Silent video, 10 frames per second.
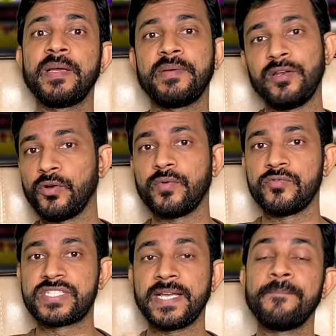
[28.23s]
में भी लोग
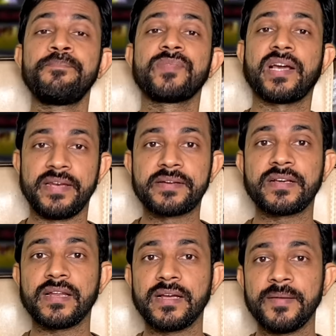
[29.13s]
उनसे कनेक्ट
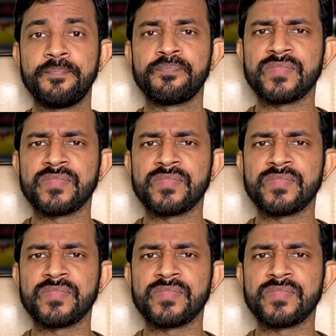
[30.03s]
कर गए